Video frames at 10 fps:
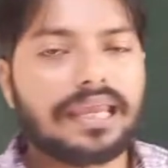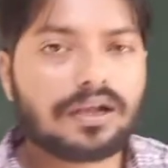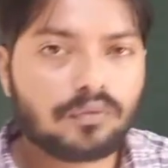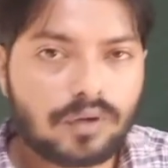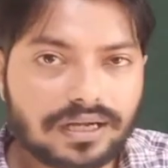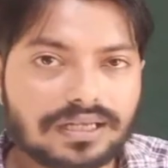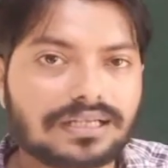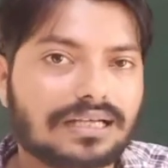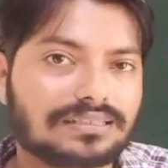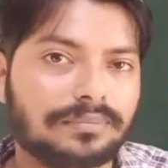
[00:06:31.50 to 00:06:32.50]
एक वक्र
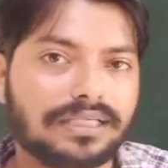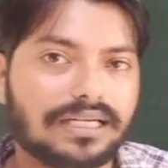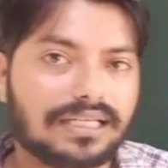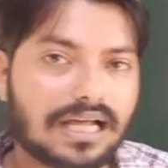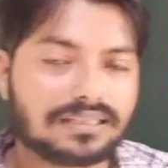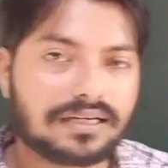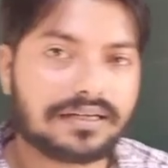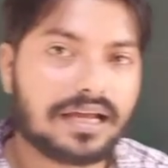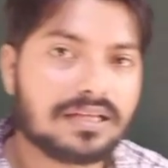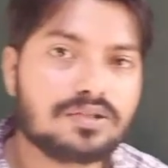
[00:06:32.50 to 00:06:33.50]
का समीकरण ज्ञात
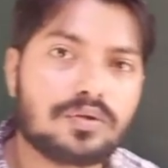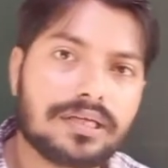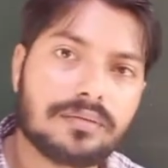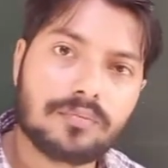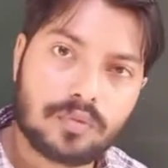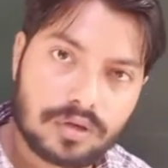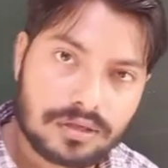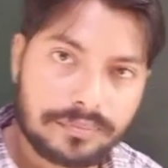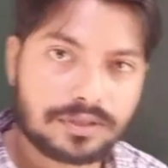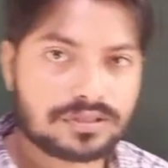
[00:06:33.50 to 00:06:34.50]
करना है जो कि मूल
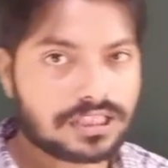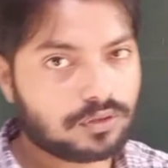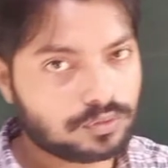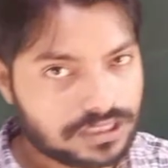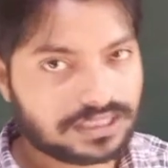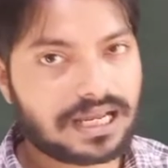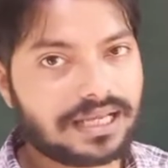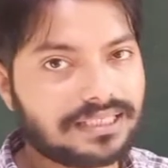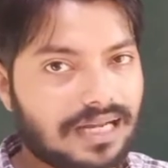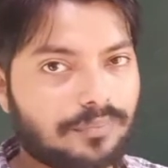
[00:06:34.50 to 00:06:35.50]
बिंदु से गुजर रहा
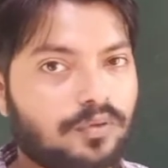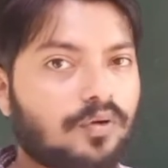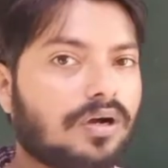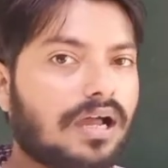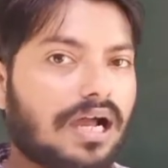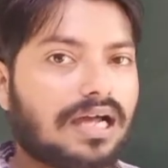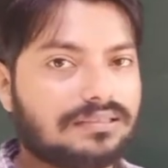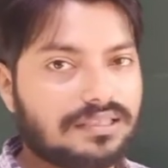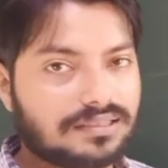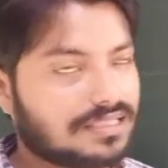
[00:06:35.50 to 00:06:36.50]
है ये आपको
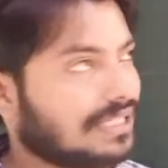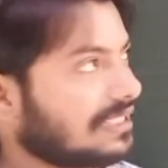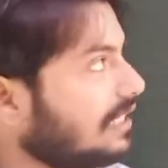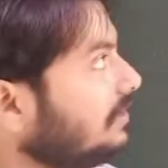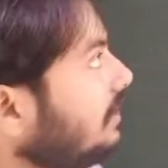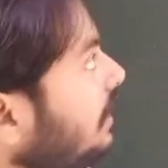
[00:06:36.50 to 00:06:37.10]
अतिरिक्त जानकारी दी